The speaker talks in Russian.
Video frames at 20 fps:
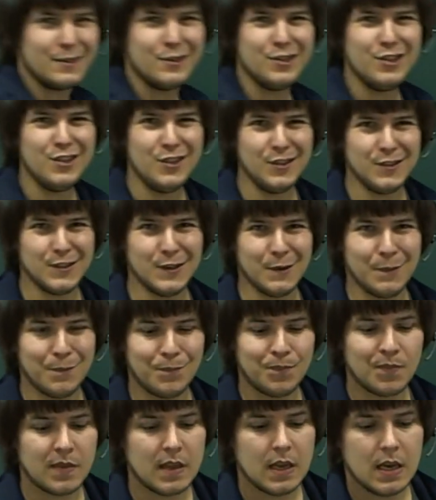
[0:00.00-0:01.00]
нити.
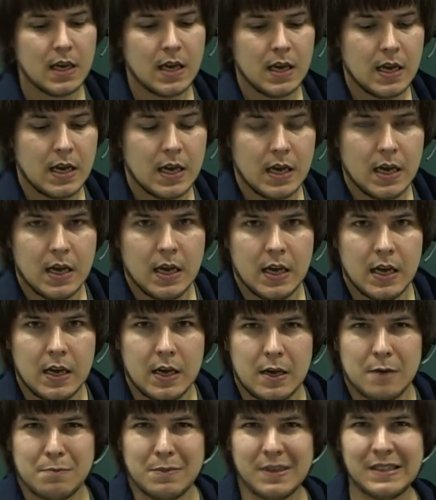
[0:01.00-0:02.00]

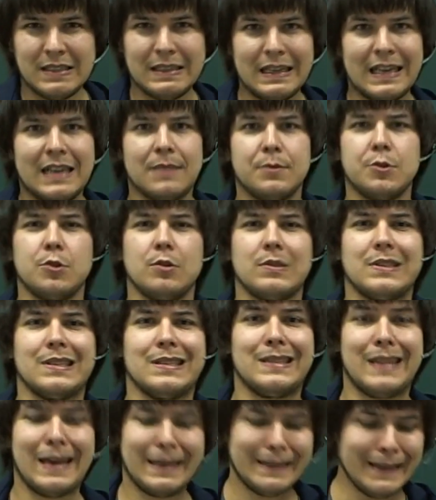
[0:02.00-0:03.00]
Мы знаем, что со
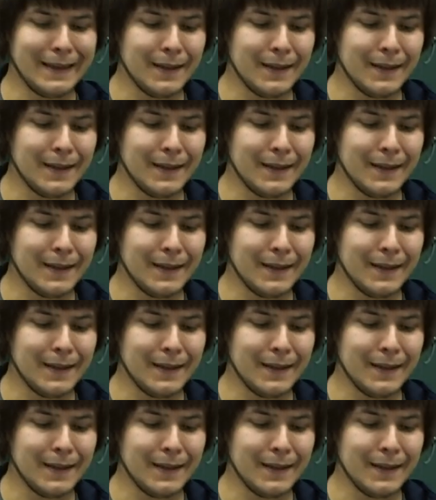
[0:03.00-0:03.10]
стороны